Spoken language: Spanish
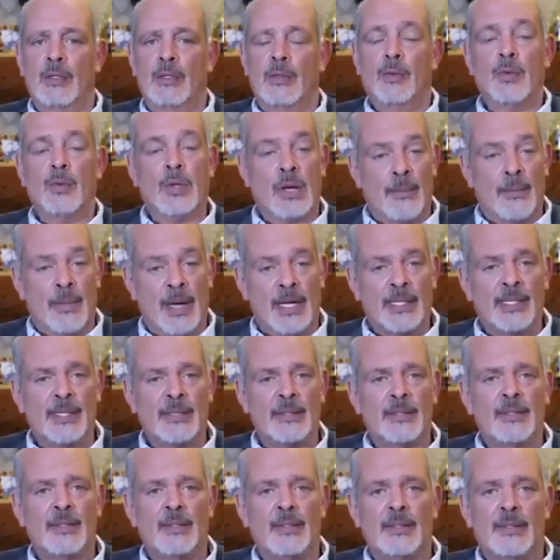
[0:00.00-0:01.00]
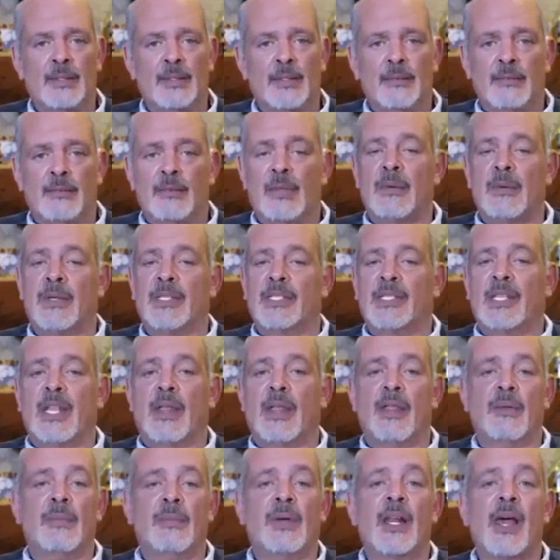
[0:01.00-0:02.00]
Una más me ha
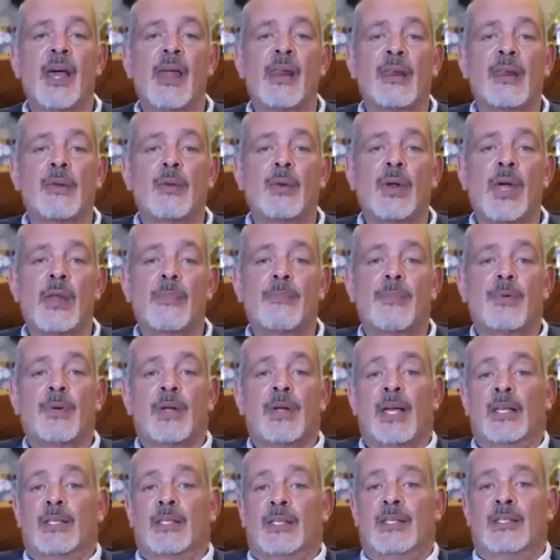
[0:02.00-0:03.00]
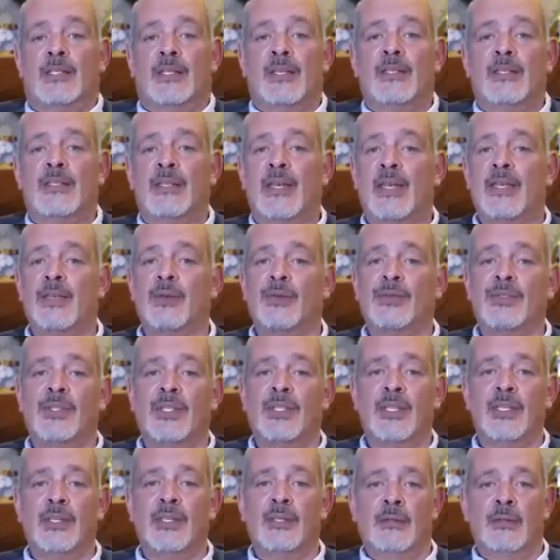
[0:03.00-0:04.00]
visitado de manera regular por casi seis años
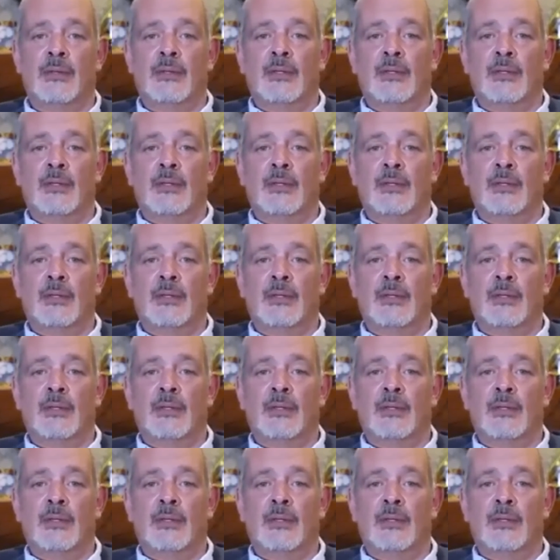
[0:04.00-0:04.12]
y